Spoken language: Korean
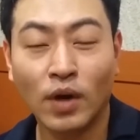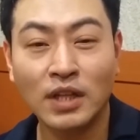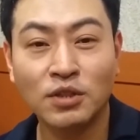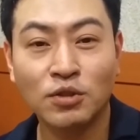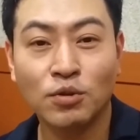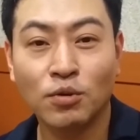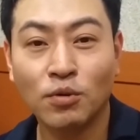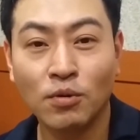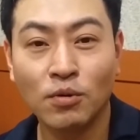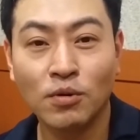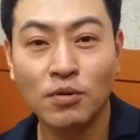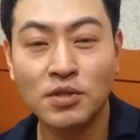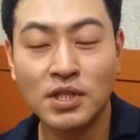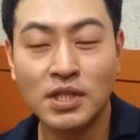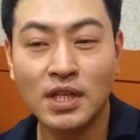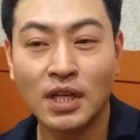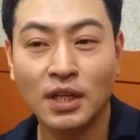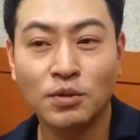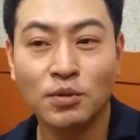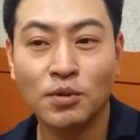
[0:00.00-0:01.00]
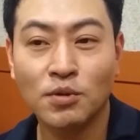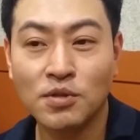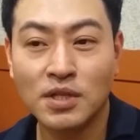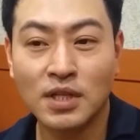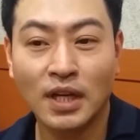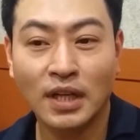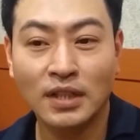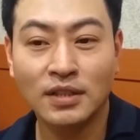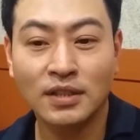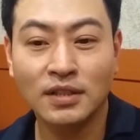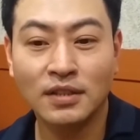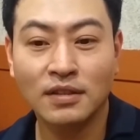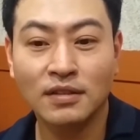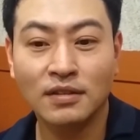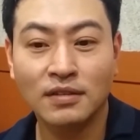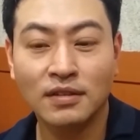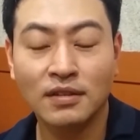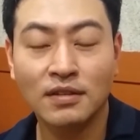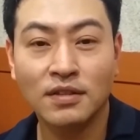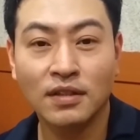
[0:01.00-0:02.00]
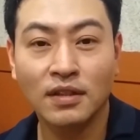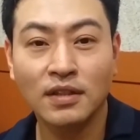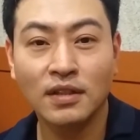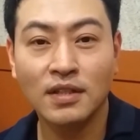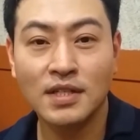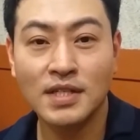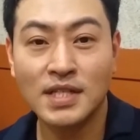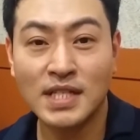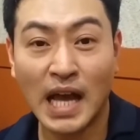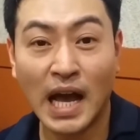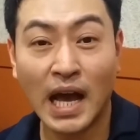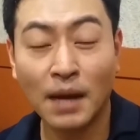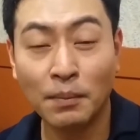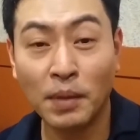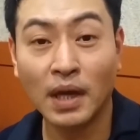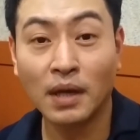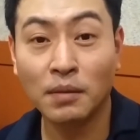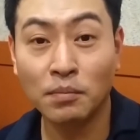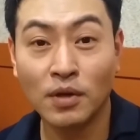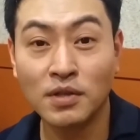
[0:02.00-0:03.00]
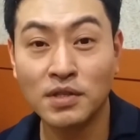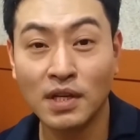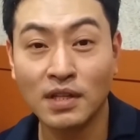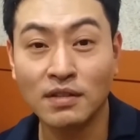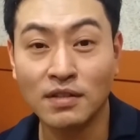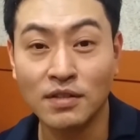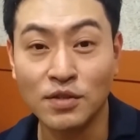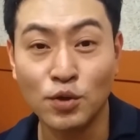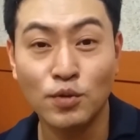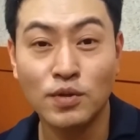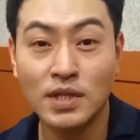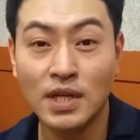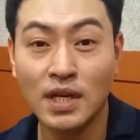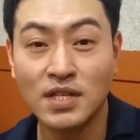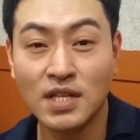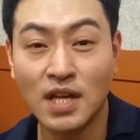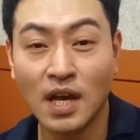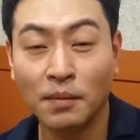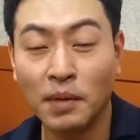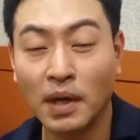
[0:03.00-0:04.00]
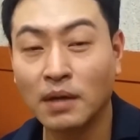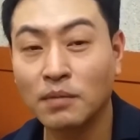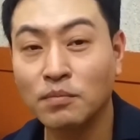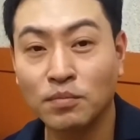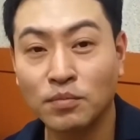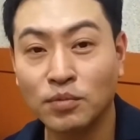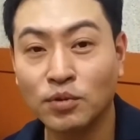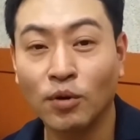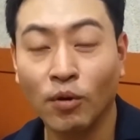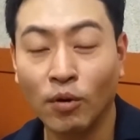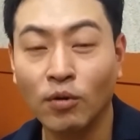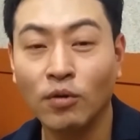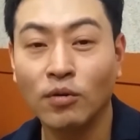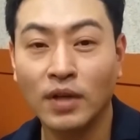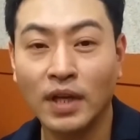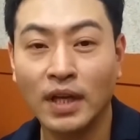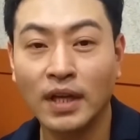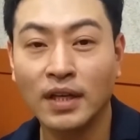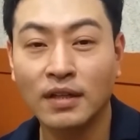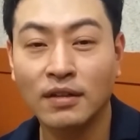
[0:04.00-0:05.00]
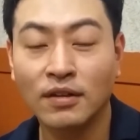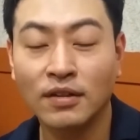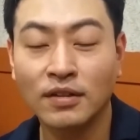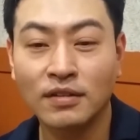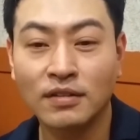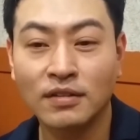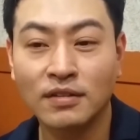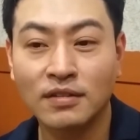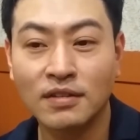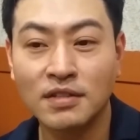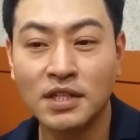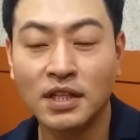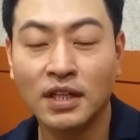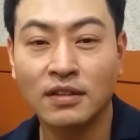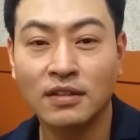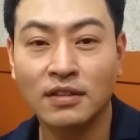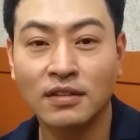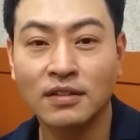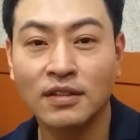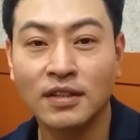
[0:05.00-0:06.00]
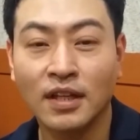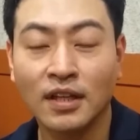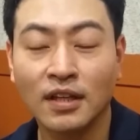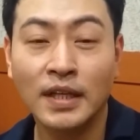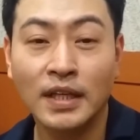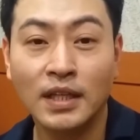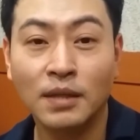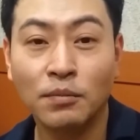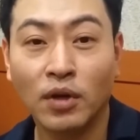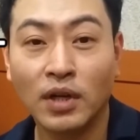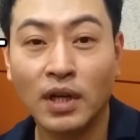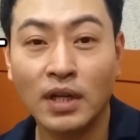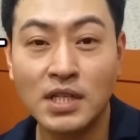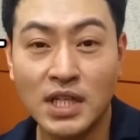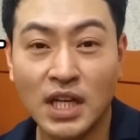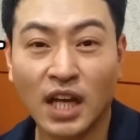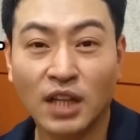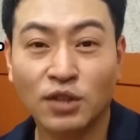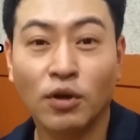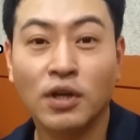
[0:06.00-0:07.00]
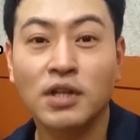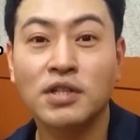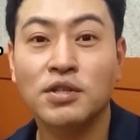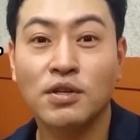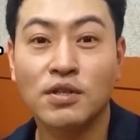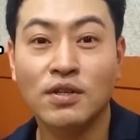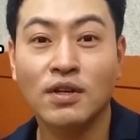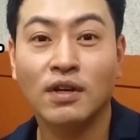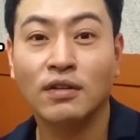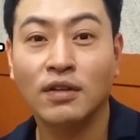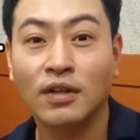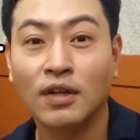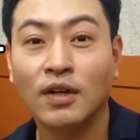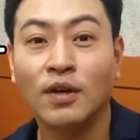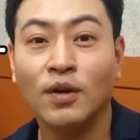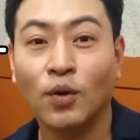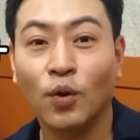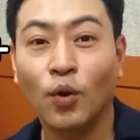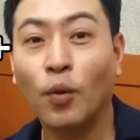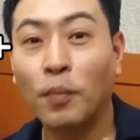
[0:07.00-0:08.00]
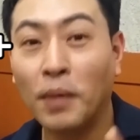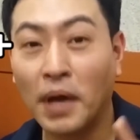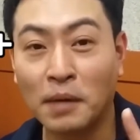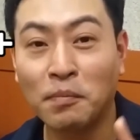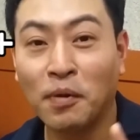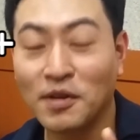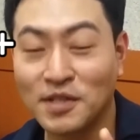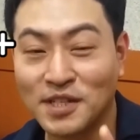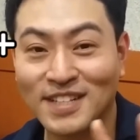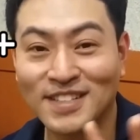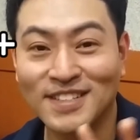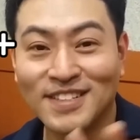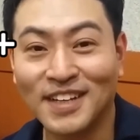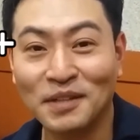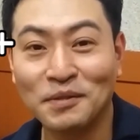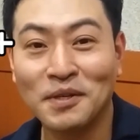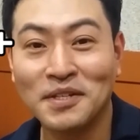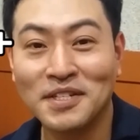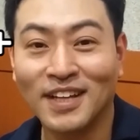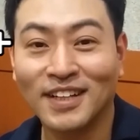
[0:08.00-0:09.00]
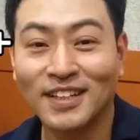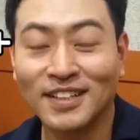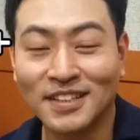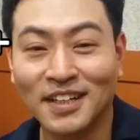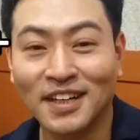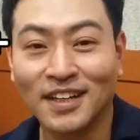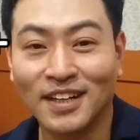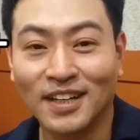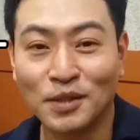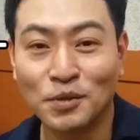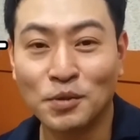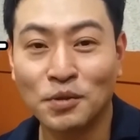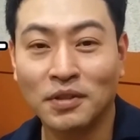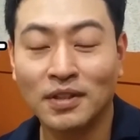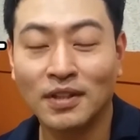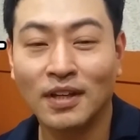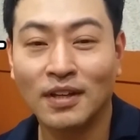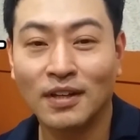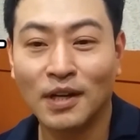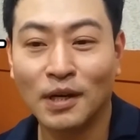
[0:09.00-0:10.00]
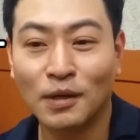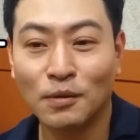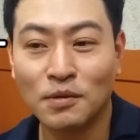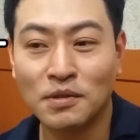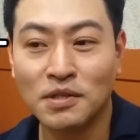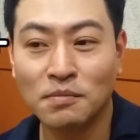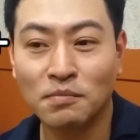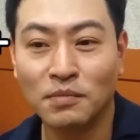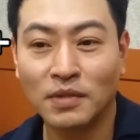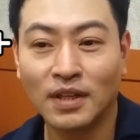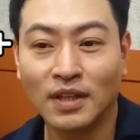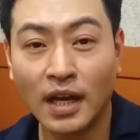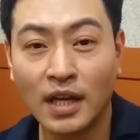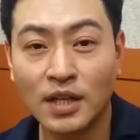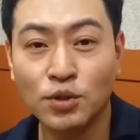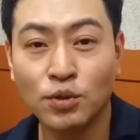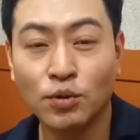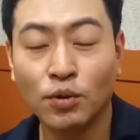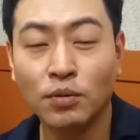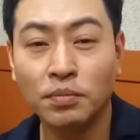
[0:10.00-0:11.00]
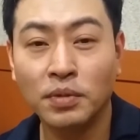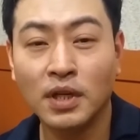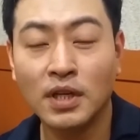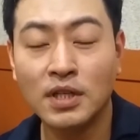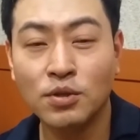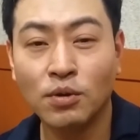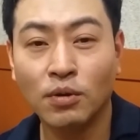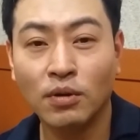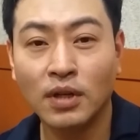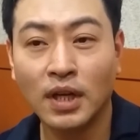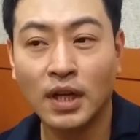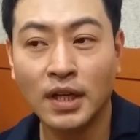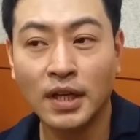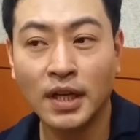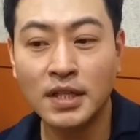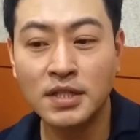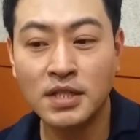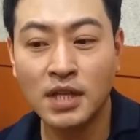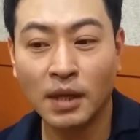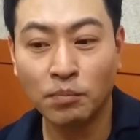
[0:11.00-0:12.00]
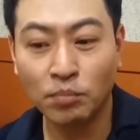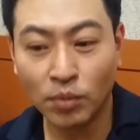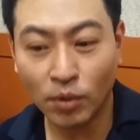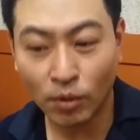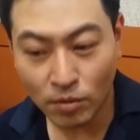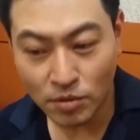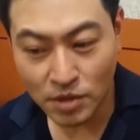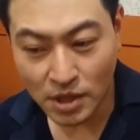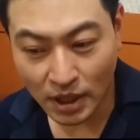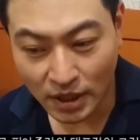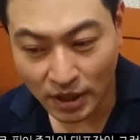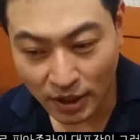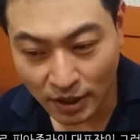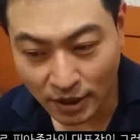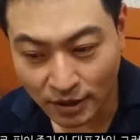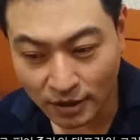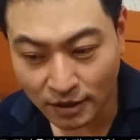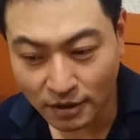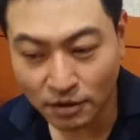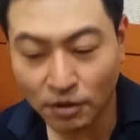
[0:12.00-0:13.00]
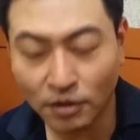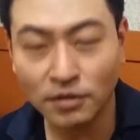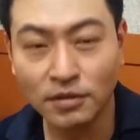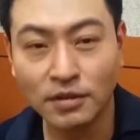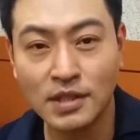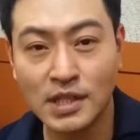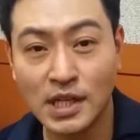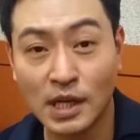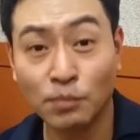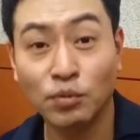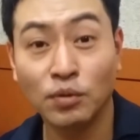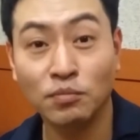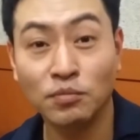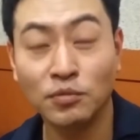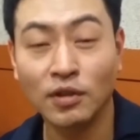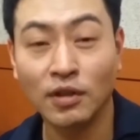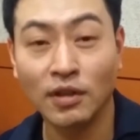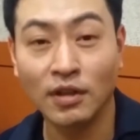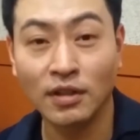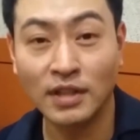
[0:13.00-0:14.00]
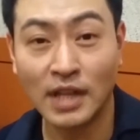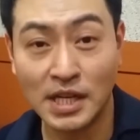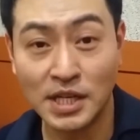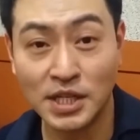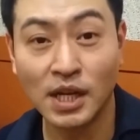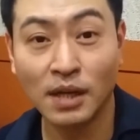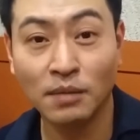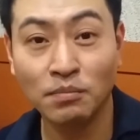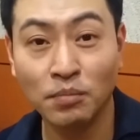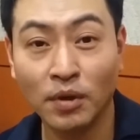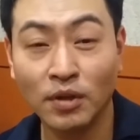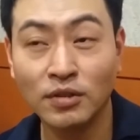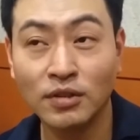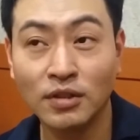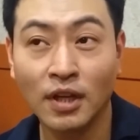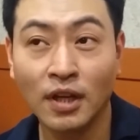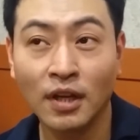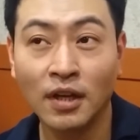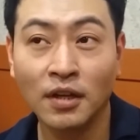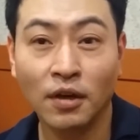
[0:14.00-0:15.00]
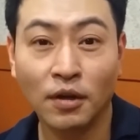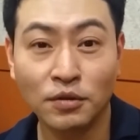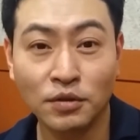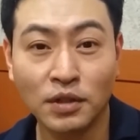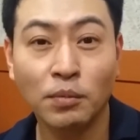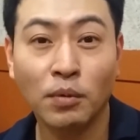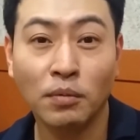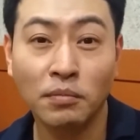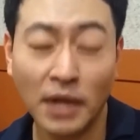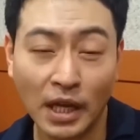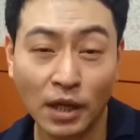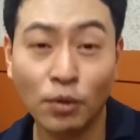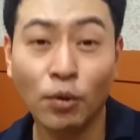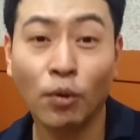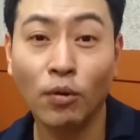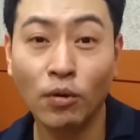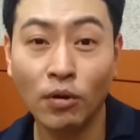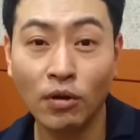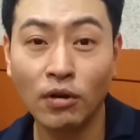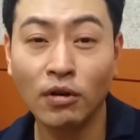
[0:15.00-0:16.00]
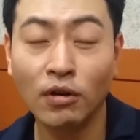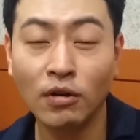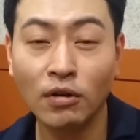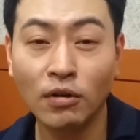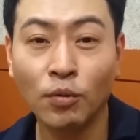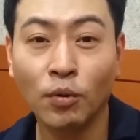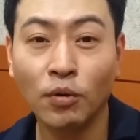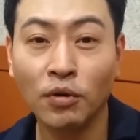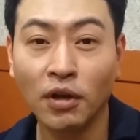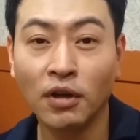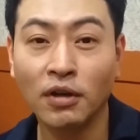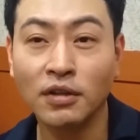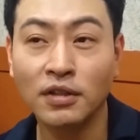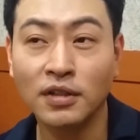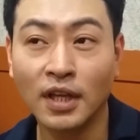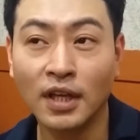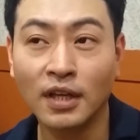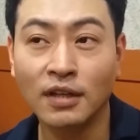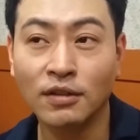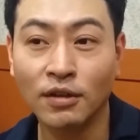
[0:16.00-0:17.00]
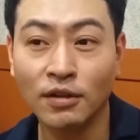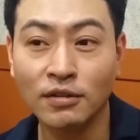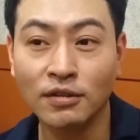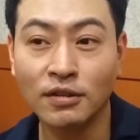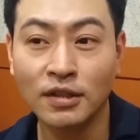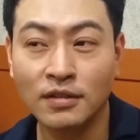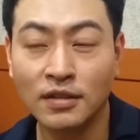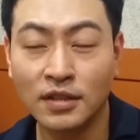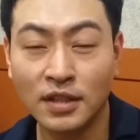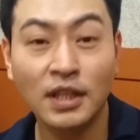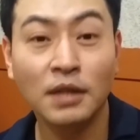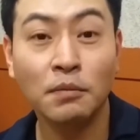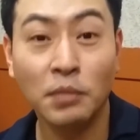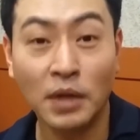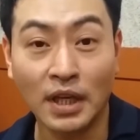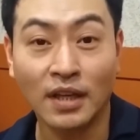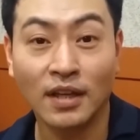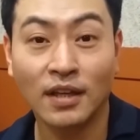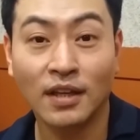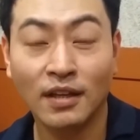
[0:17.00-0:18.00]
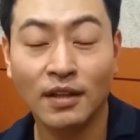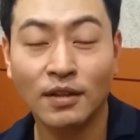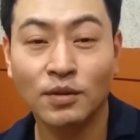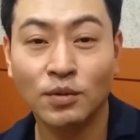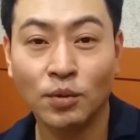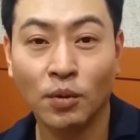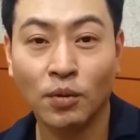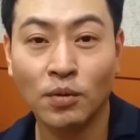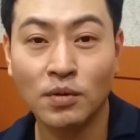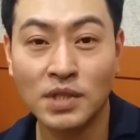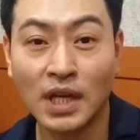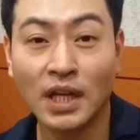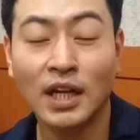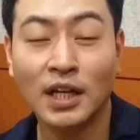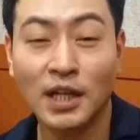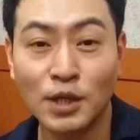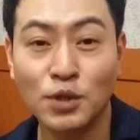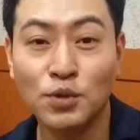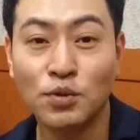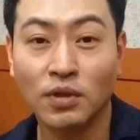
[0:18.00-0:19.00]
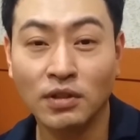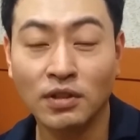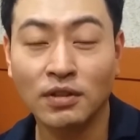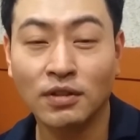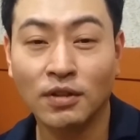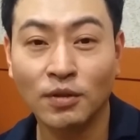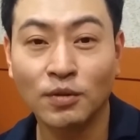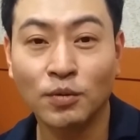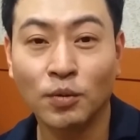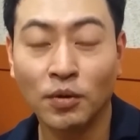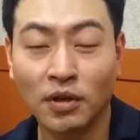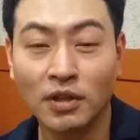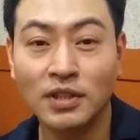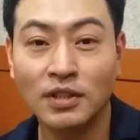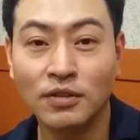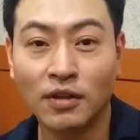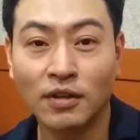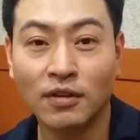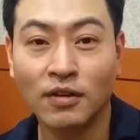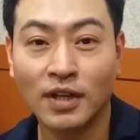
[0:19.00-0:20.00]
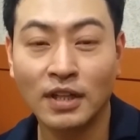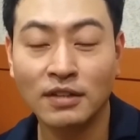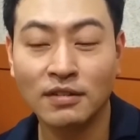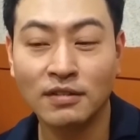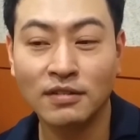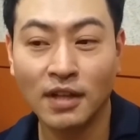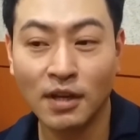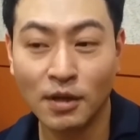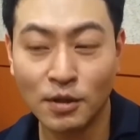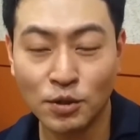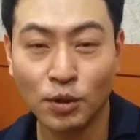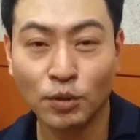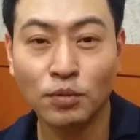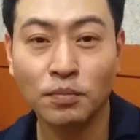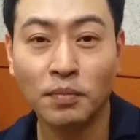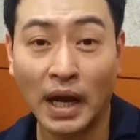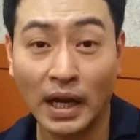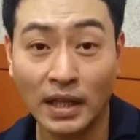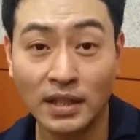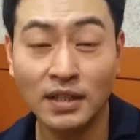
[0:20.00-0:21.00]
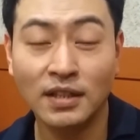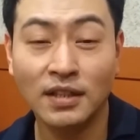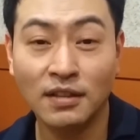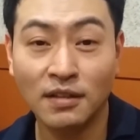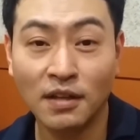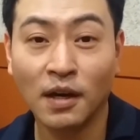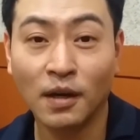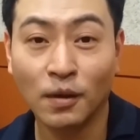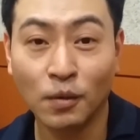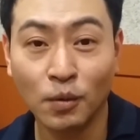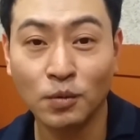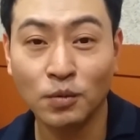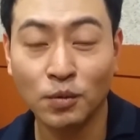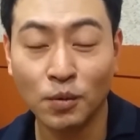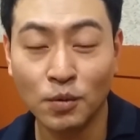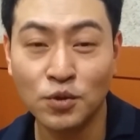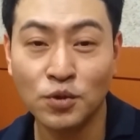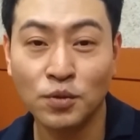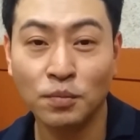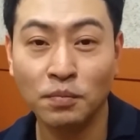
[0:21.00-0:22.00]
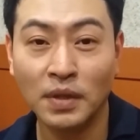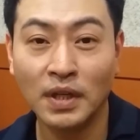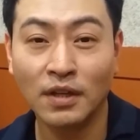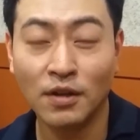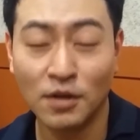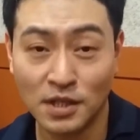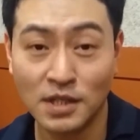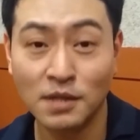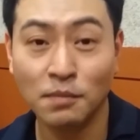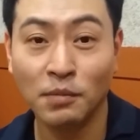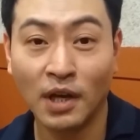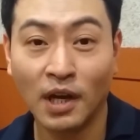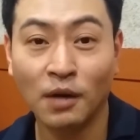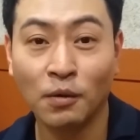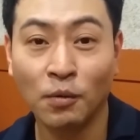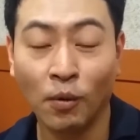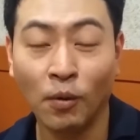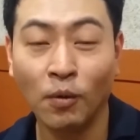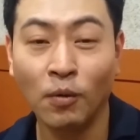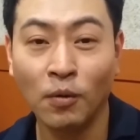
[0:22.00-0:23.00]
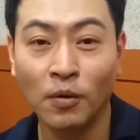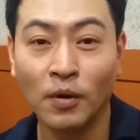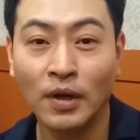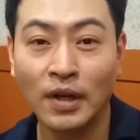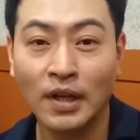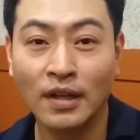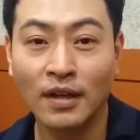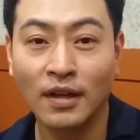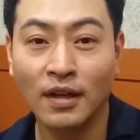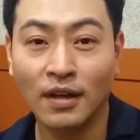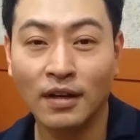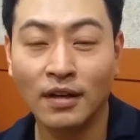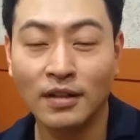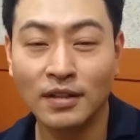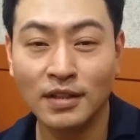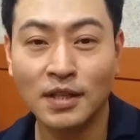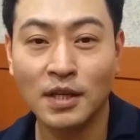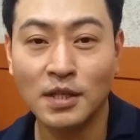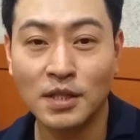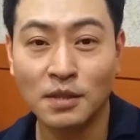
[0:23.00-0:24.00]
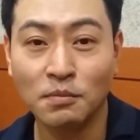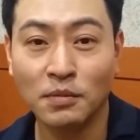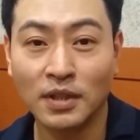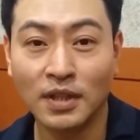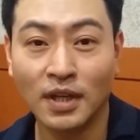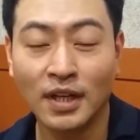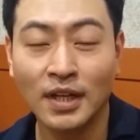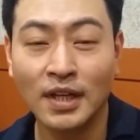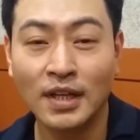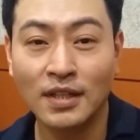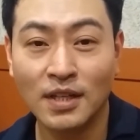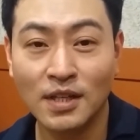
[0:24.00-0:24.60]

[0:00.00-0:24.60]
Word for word: 콰트로 시엔토스라는 뜻은 400%, 숫자 400%의 그런 뜻이 있는, 이번엔 제가 더해줘서 500%가 되지 않을까 아주 기대를 하고 있습니다. 아스톨 피아졸라의 대표적인 그런 작품들, 다시 한번 어떻게 보면 앵콜 공연의 그런 느낌이 또 살아날 수 있는 그런 공연이 될 것 같은데요. 저도 많이 기대하고 또 준비 열심히 하고 있겠습니다.